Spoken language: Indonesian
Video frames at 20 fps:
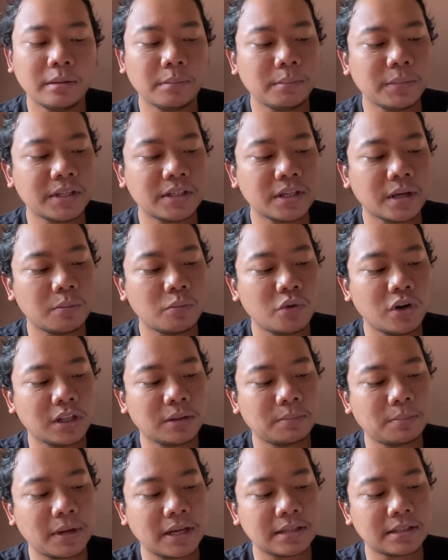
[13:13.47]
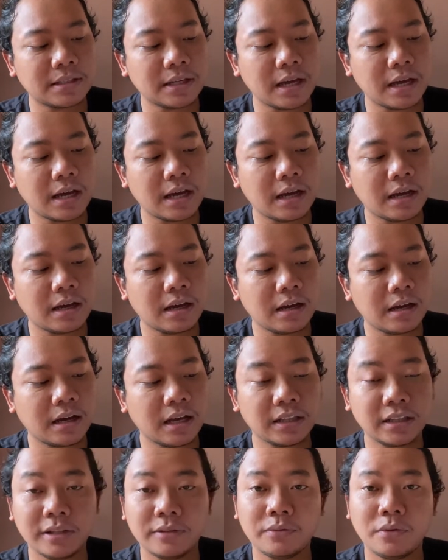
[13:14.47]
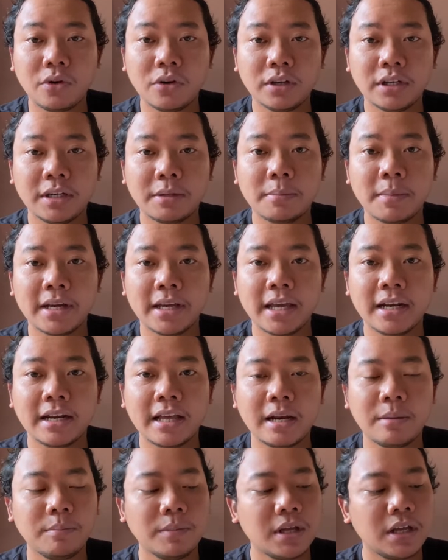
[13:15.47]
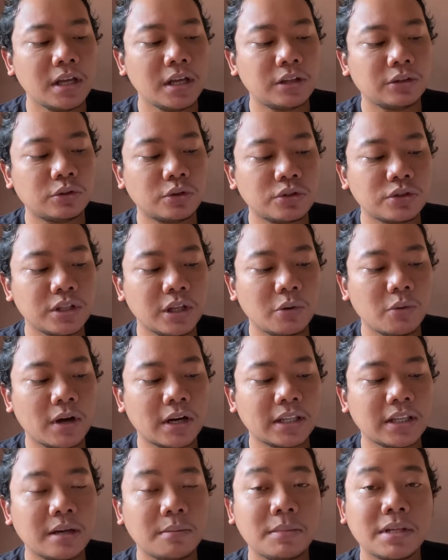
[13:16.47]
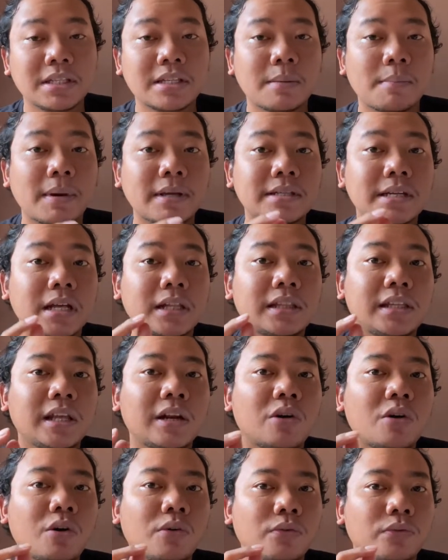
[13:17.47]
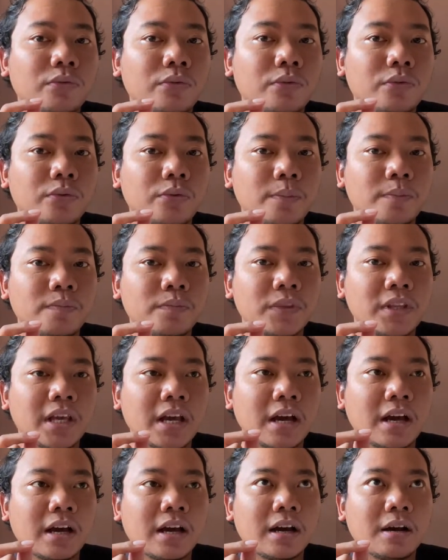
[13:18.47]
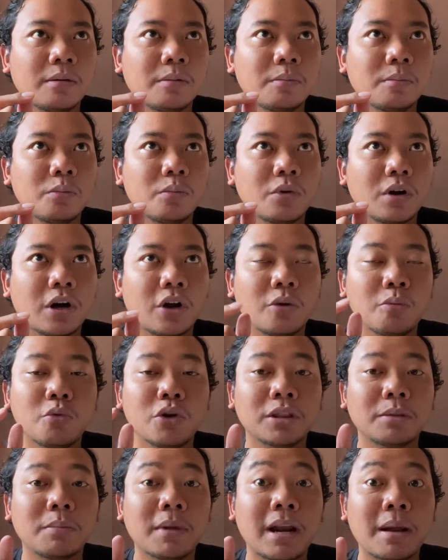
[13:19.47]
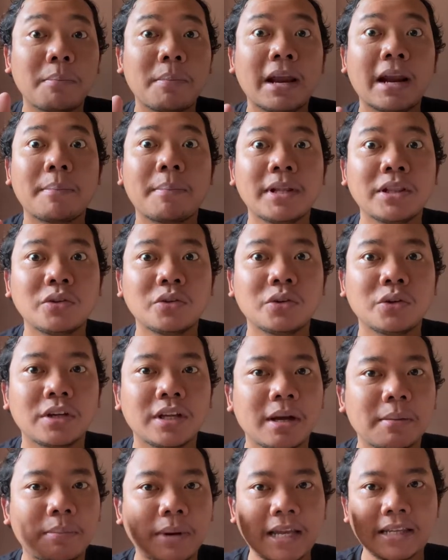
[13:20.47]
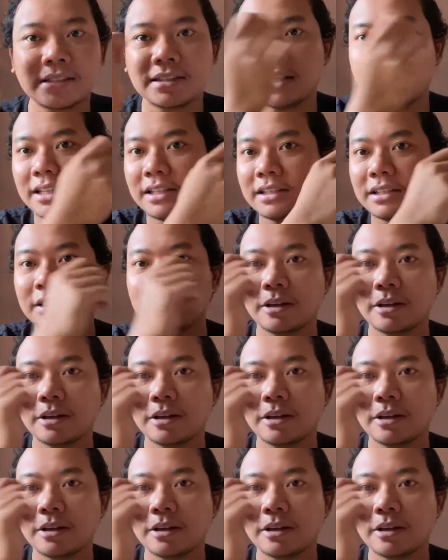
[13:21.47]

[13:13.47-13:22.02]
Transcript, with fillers: bisa buat pasang anti fog di bagian dalam terus di luarnya bisa pasang tear off yang kalau buat balap-balapan tuh yang plastik itu